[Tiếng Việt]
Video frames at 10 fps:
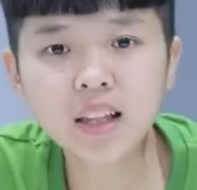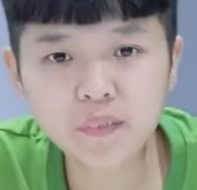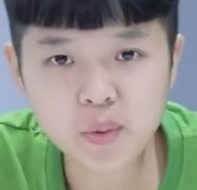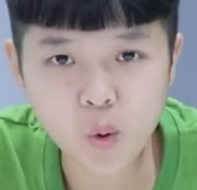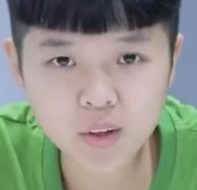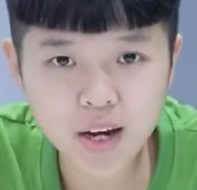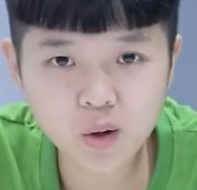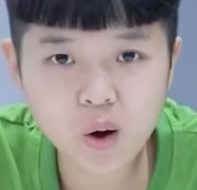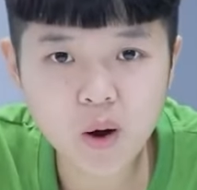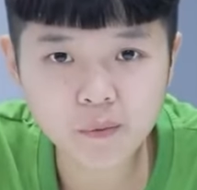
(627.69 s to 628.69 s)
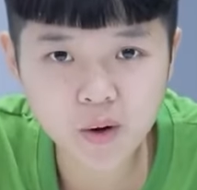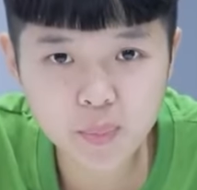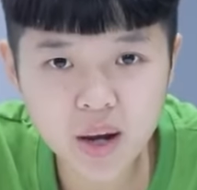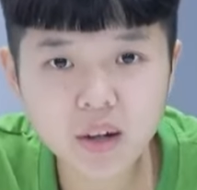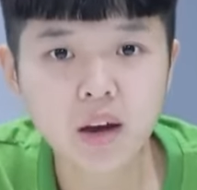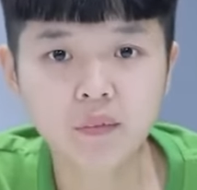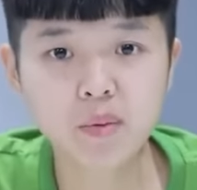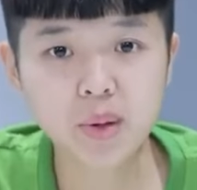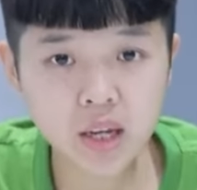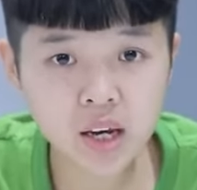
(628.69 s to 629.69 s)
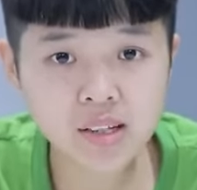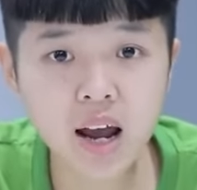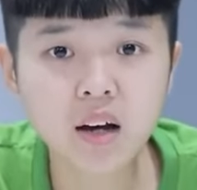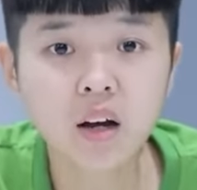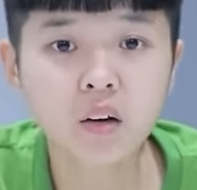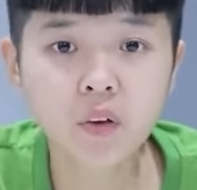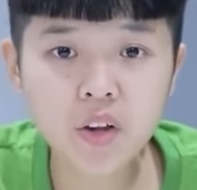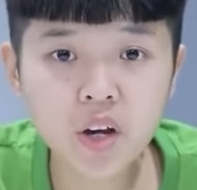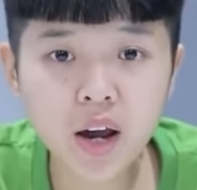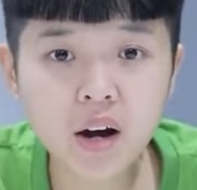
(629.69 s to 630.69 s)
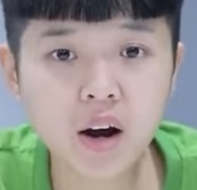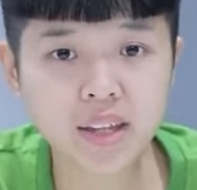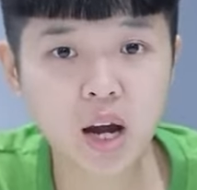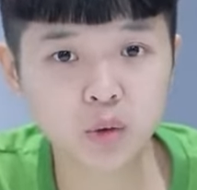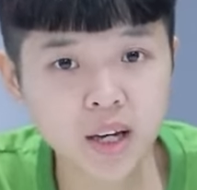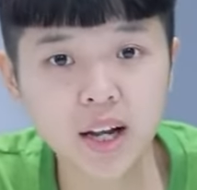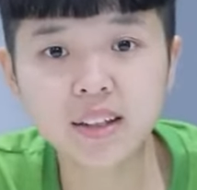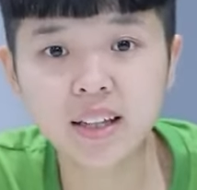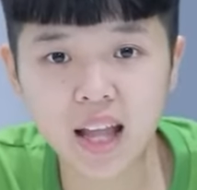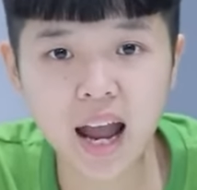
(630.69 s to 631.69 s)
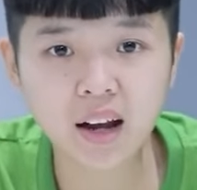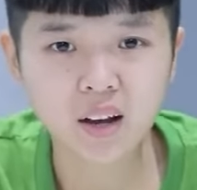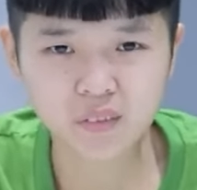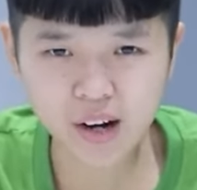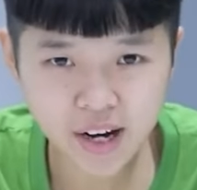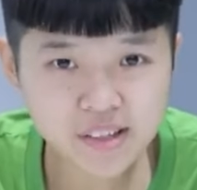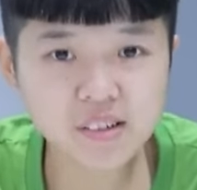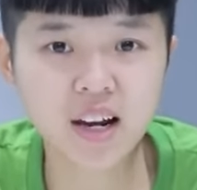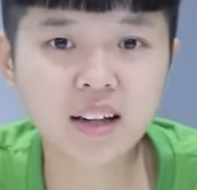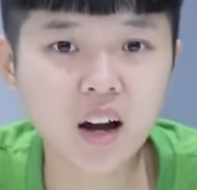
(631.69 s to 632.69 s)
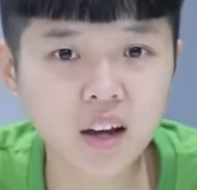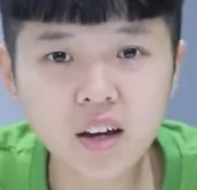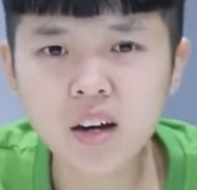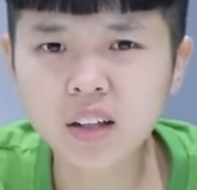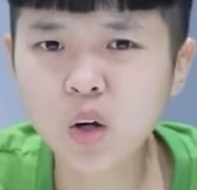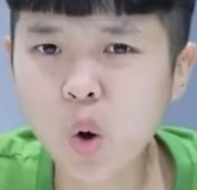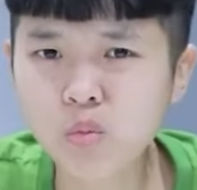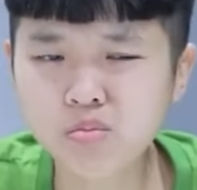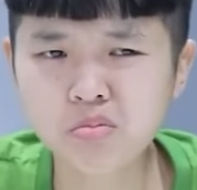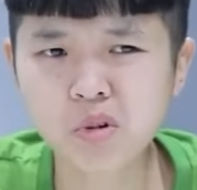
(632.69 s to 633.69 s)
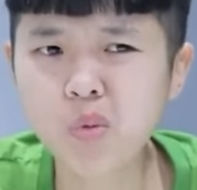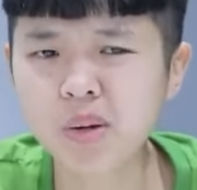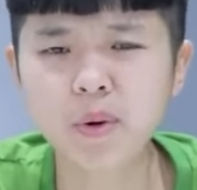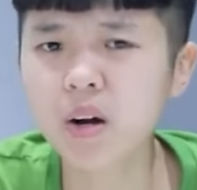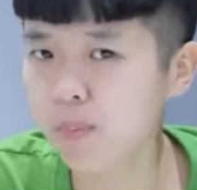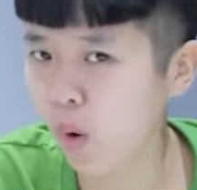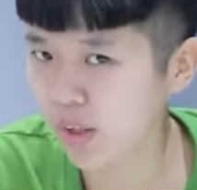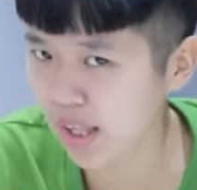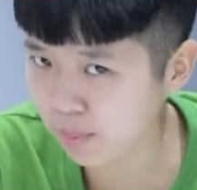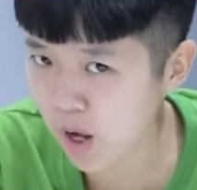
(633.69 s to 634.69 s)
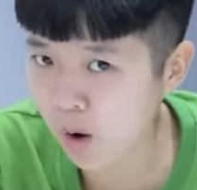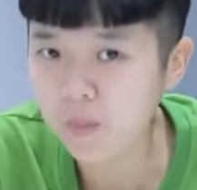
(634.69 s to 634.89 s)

tiếc là vì món này nó không hợp với mình Và mình nghĩ rằng với những cái người nào thích ăn thịt lạc và ghét sự ngăn ngấy Thì cũng không chim ưng với món này lắm